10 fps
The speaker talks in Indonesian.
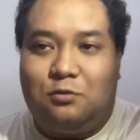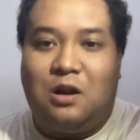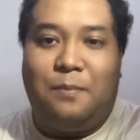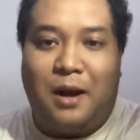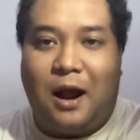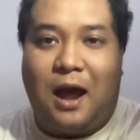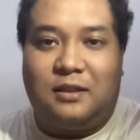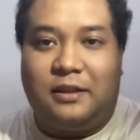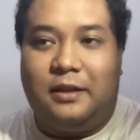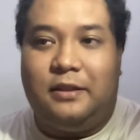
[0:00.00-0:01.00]
sudah
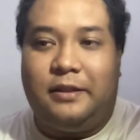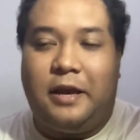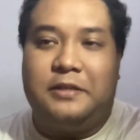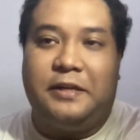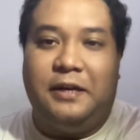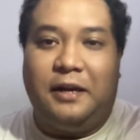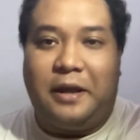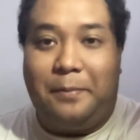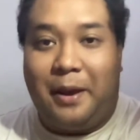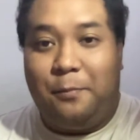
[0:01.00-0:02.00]
mendekati tiga
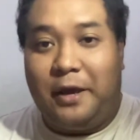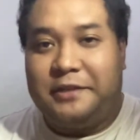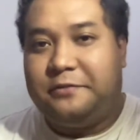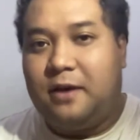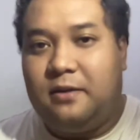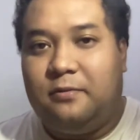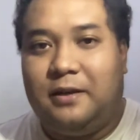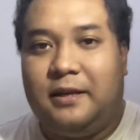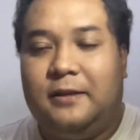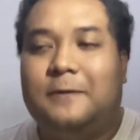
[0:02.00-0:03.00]
silindernya BMW X1
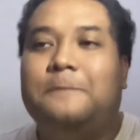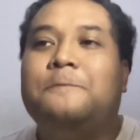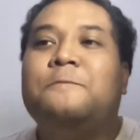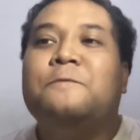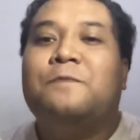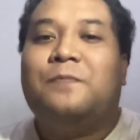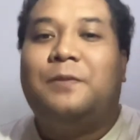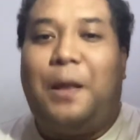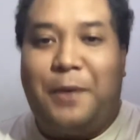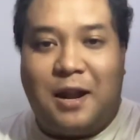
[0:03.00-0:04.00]
mungkin
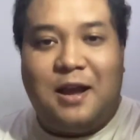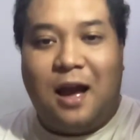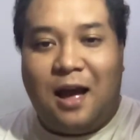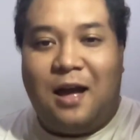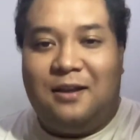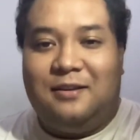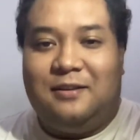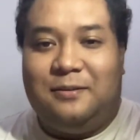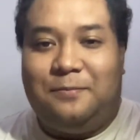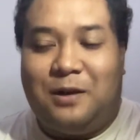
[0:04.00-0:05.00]
tapi kan enggak
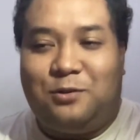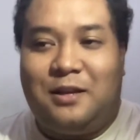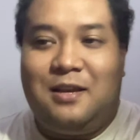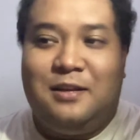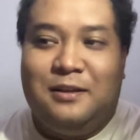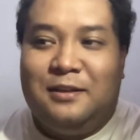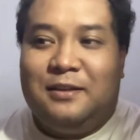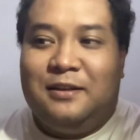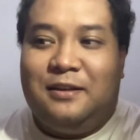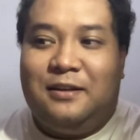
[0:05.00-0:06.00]
maksudnya
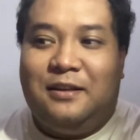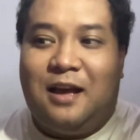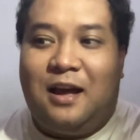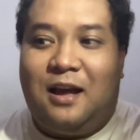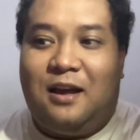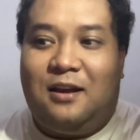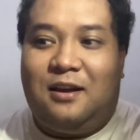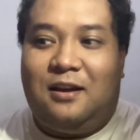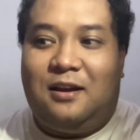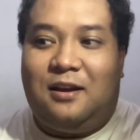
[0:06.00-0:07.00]
ya
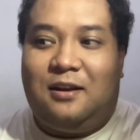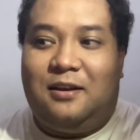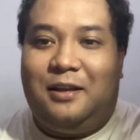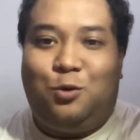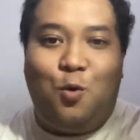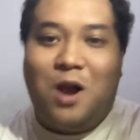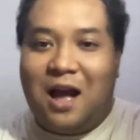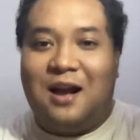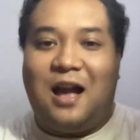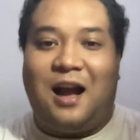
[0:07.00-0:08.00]
itu
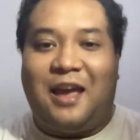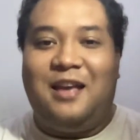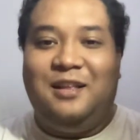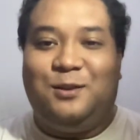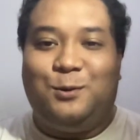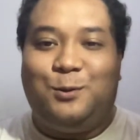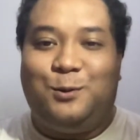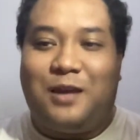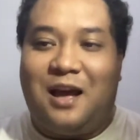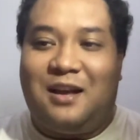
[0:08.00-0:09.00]
enggak enggak kayak
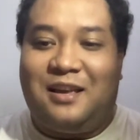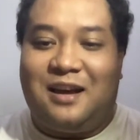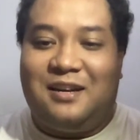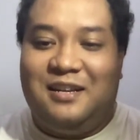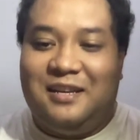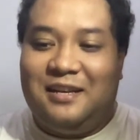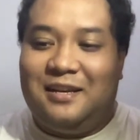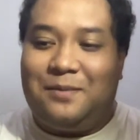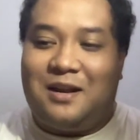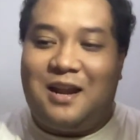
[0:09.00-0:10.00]
gitu yang yang di
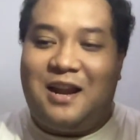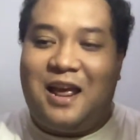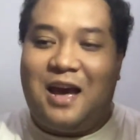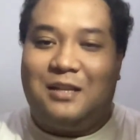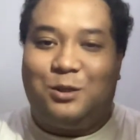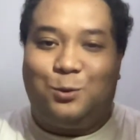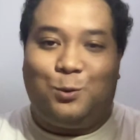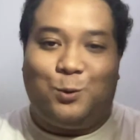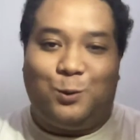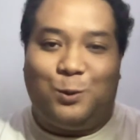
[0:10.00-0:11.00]
mana
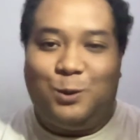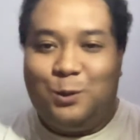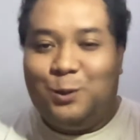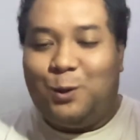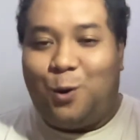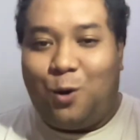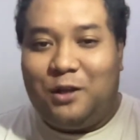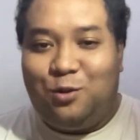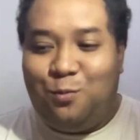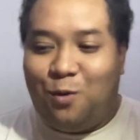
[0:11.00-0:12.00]
Daihatsu Rock
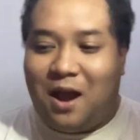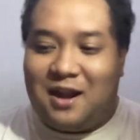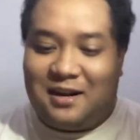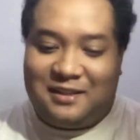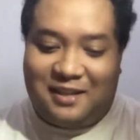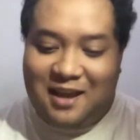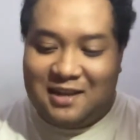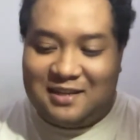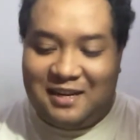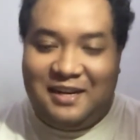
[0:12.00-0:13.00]
itu bukan
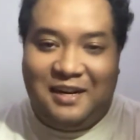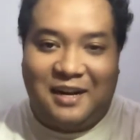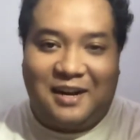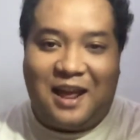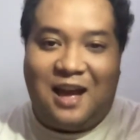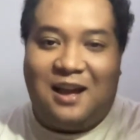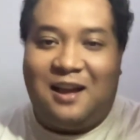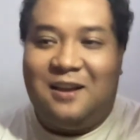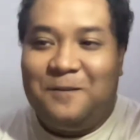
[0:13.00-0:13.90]
tiga silinder yang